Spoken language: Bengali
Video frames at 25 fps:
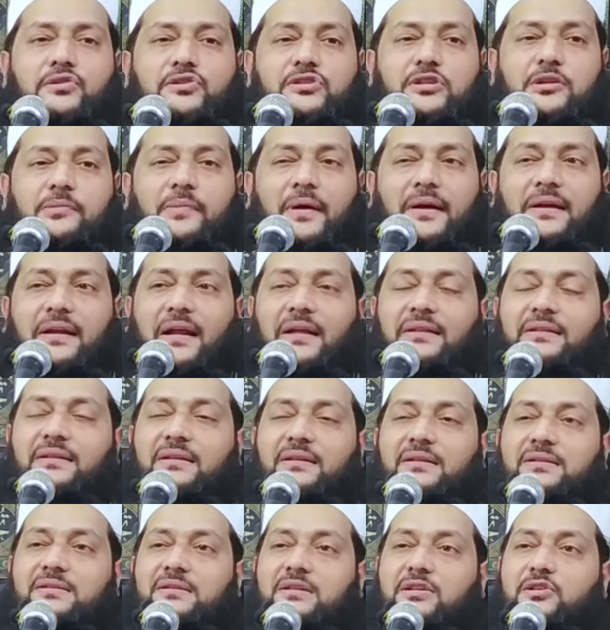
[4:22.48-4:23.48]
এখন যে ভাই
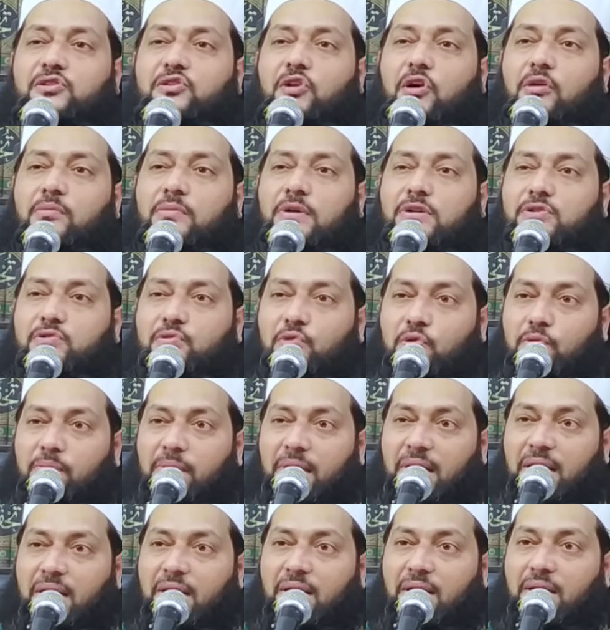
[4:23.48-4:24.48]
রাত্রি স্ত্রী সহবাস
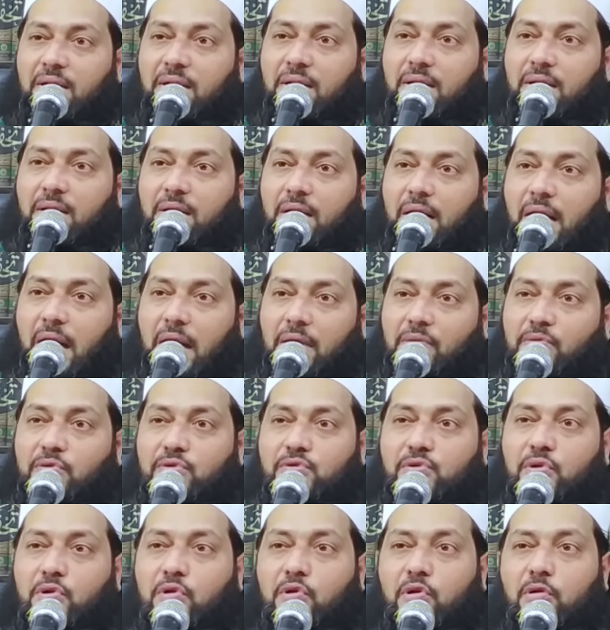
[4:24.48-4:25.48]
করবেন
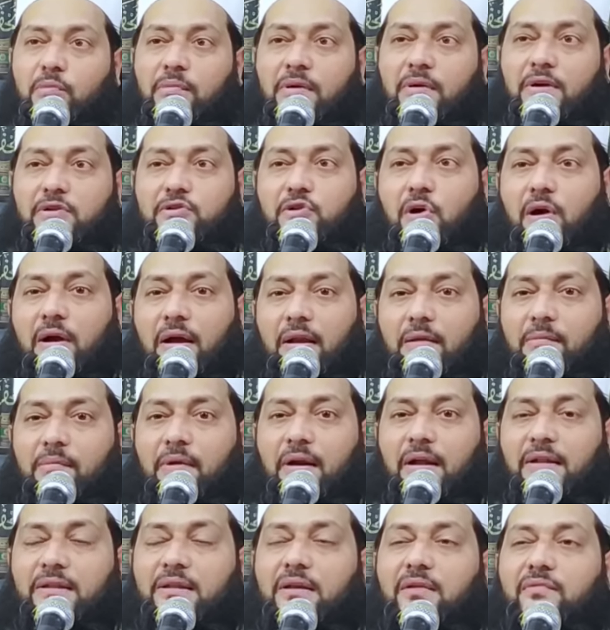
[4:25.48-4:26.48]
আর গোসল করবেন
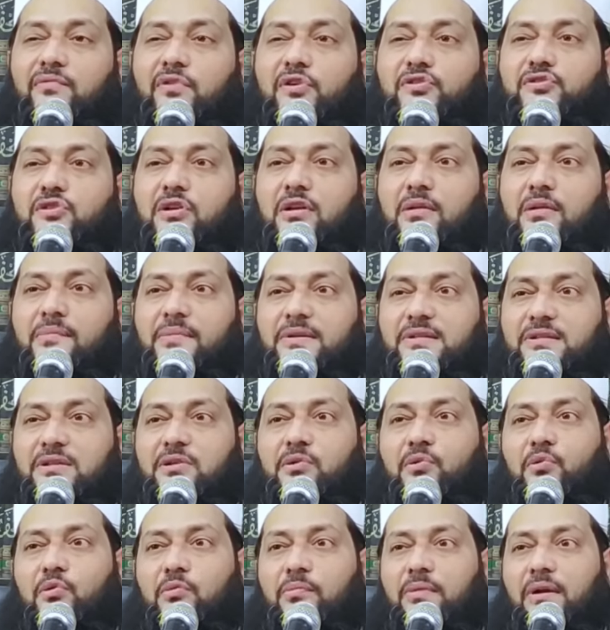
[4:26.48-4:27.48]
সকালবেলা তিনি ফজর
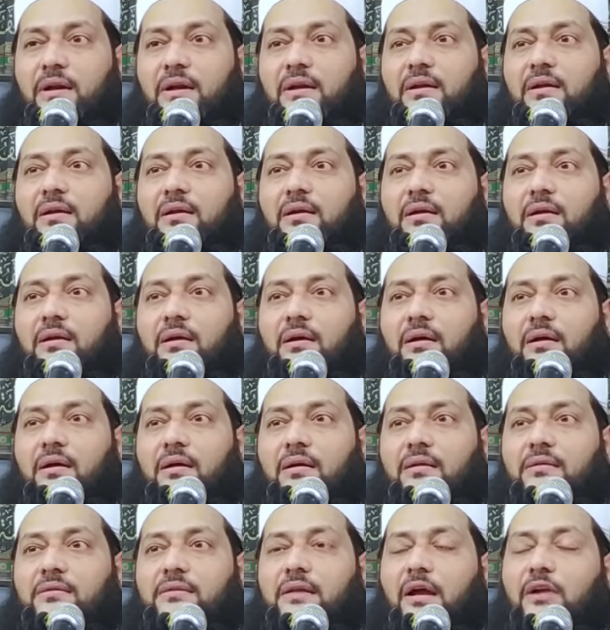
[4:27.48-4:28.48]
নামাজ কি করবেন
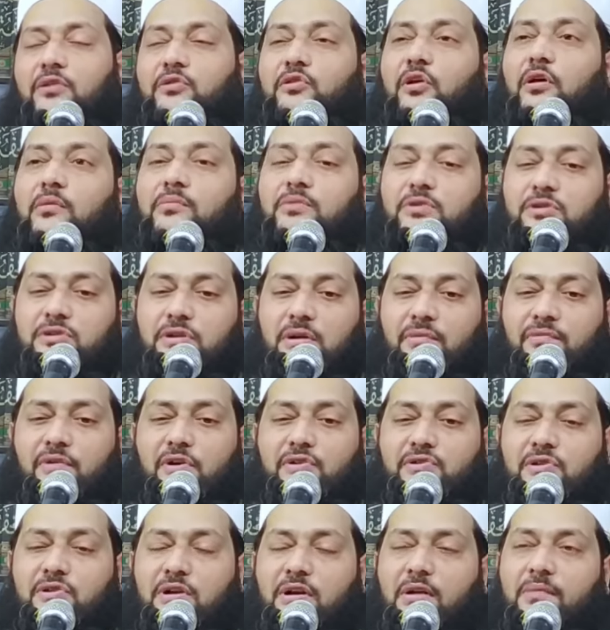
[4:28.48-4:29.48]
তার তো
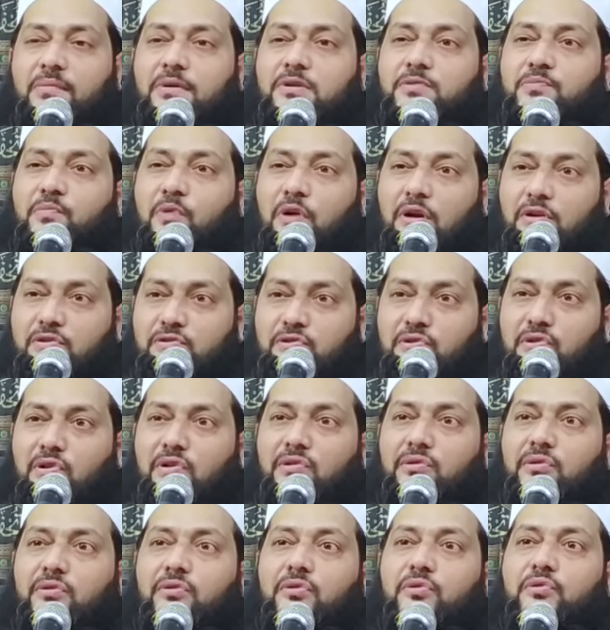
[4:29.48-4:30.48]
অবশ্যই ফজর নামাজ পড়ার
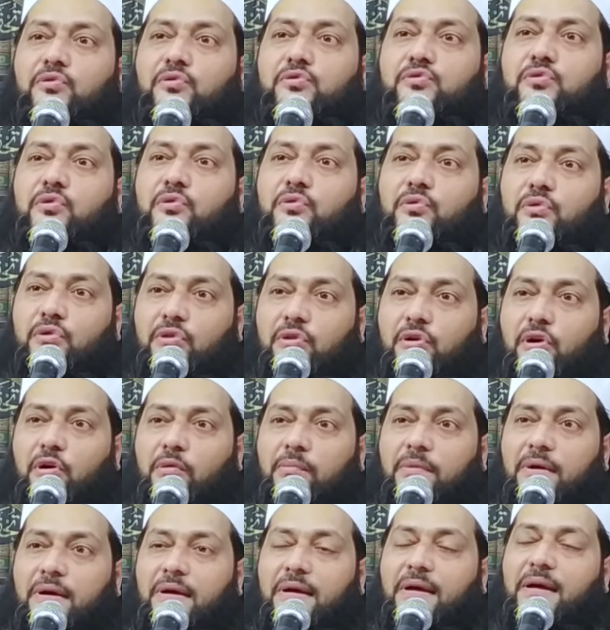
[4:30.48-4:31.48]
জন্য অন্তত গোসল
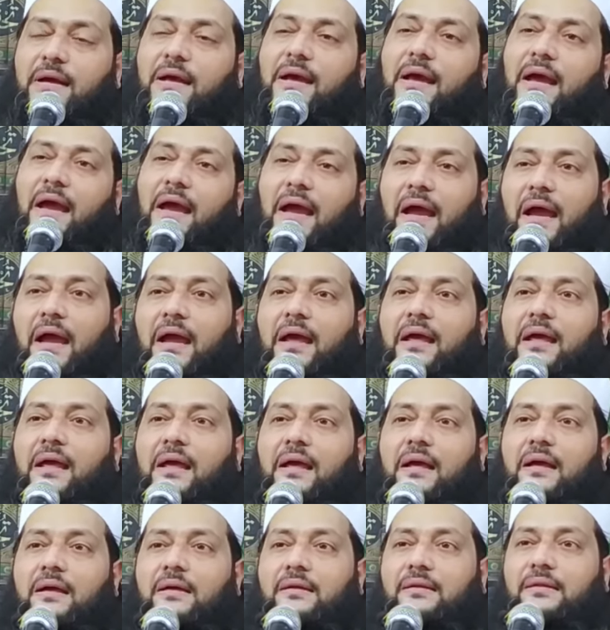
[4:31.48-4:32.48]
করতে হবে হ্যাঁ
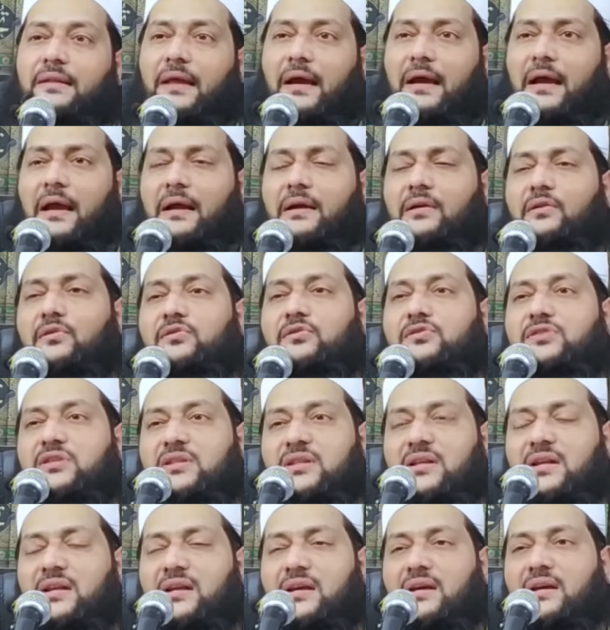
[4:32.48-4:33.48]
দেখা গেল
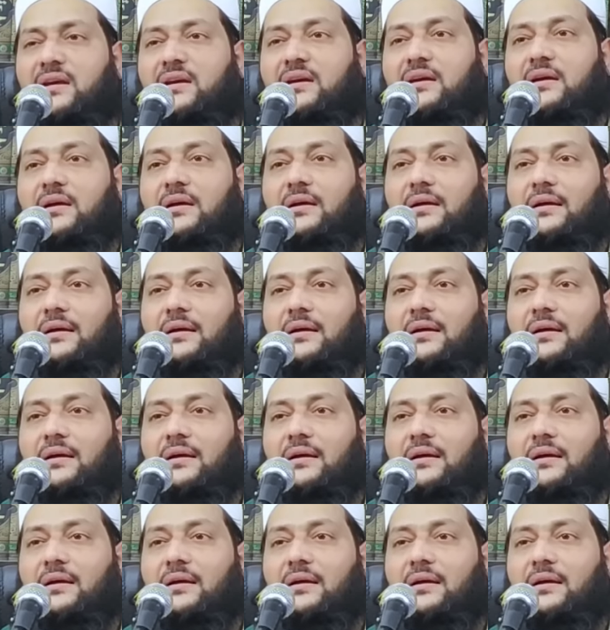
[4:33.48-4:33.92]
যে তিনি